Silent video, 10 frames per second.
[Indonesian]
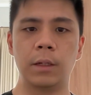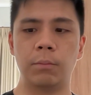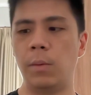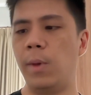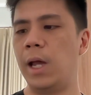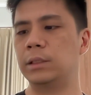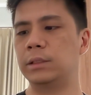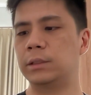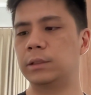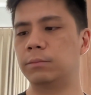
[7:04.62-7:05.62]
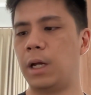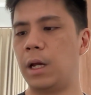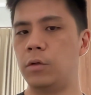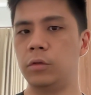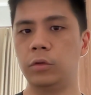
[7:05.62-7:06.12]
bebas
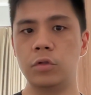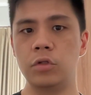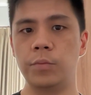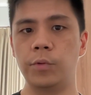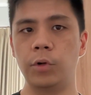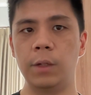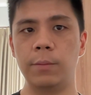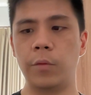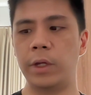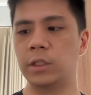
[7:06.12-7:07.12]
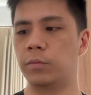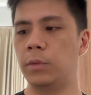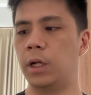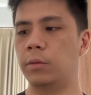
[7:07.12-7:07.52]
mau 75W90